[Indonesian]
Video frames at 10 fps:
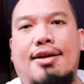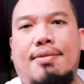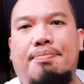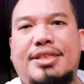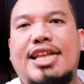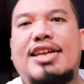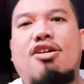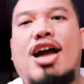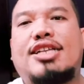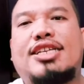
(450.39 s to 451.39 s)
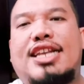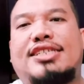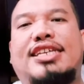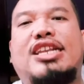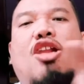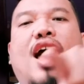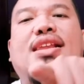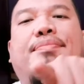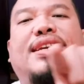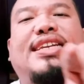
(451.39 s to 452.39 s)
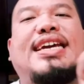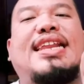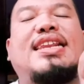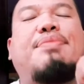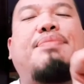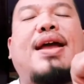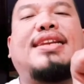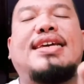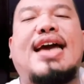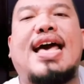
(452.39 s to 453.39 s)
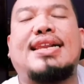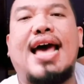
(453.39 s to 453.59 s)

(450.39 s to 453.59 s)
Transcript: Pertanyaan kau nggak jelas ini kalau ada mendingan ini perbandingan.